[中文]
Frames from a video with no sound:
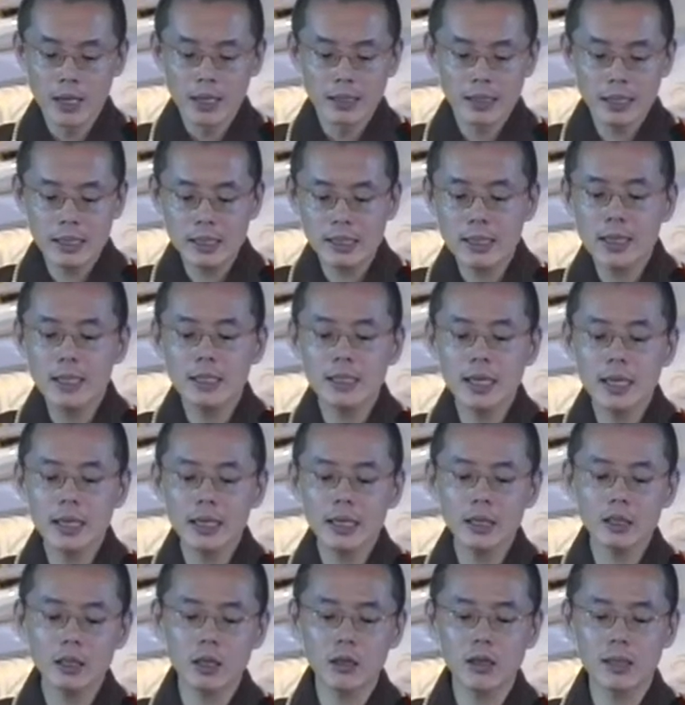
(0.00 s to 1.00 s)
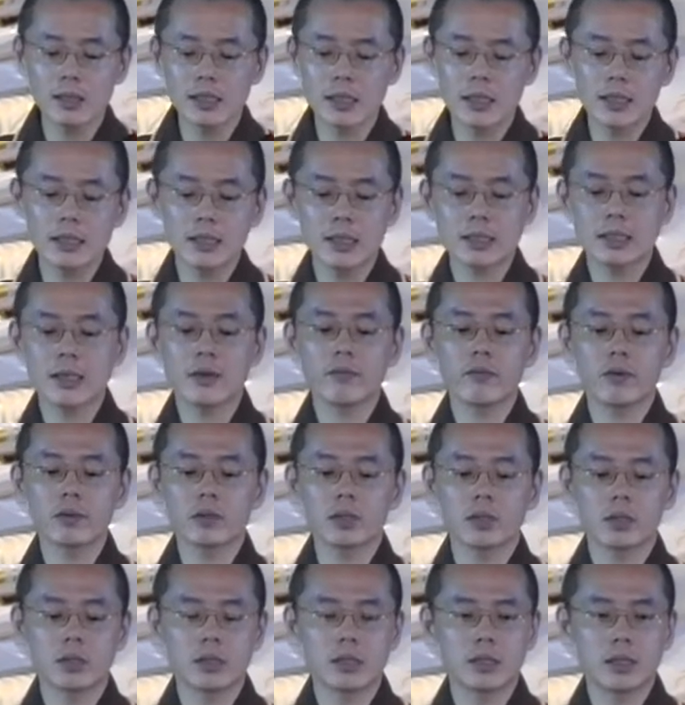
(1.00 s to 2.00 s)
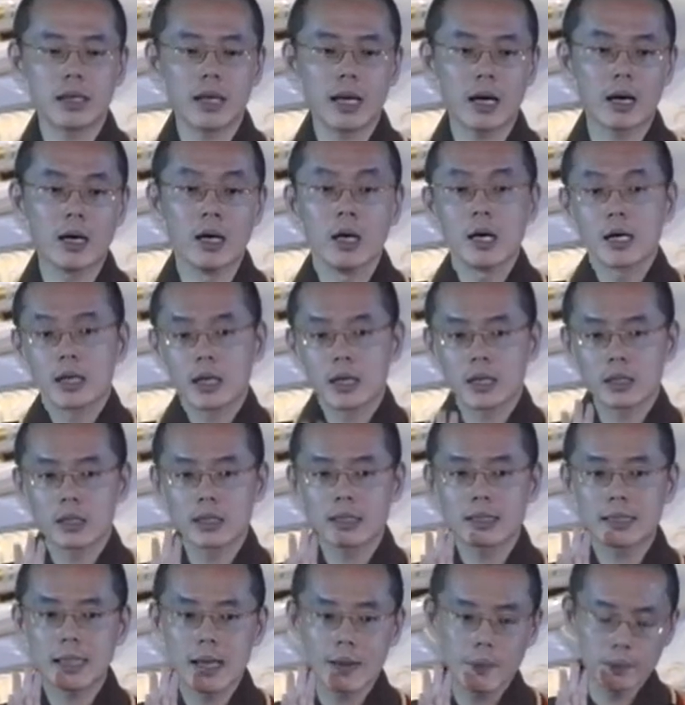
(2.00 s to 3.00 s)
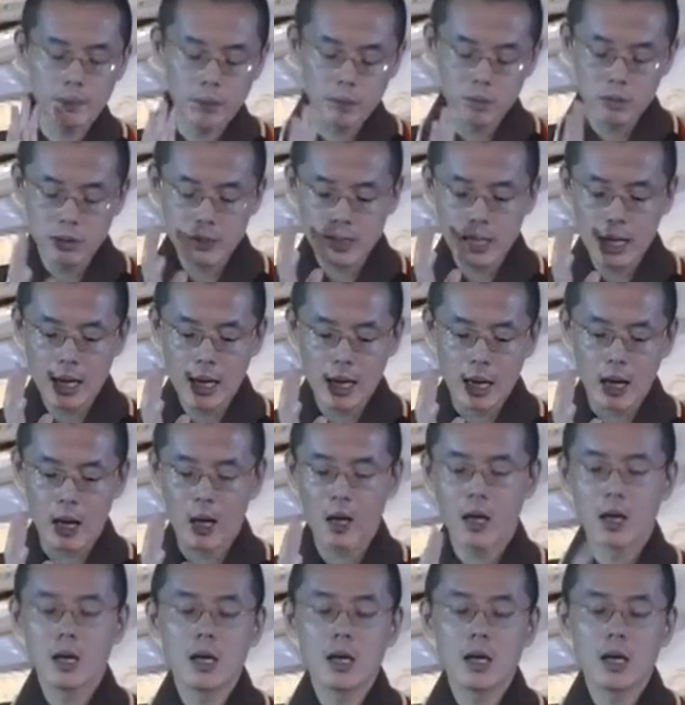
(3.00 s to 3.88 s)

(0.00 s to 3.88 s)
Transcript: 你现在看到的贤劫千佛只是这样，可是，在菩萨、